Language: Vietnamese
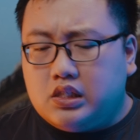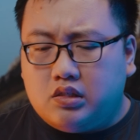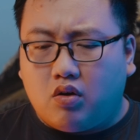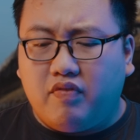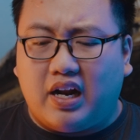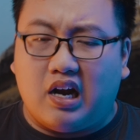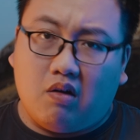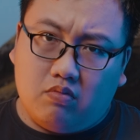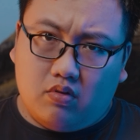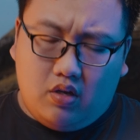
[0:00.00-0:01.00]
chứ nó không phải là
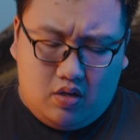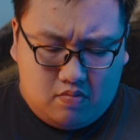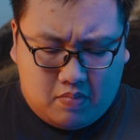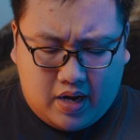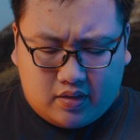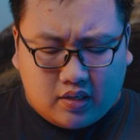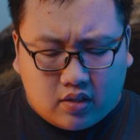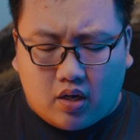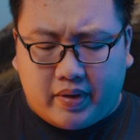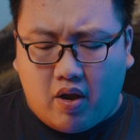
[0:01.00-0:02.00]
nóng. Mà thật
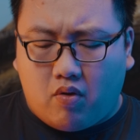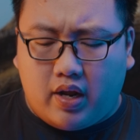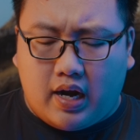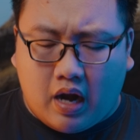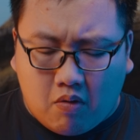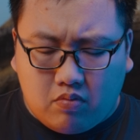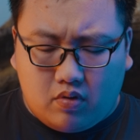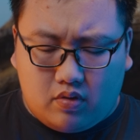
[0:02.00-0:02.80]
sự là mình đeo con này là nóng.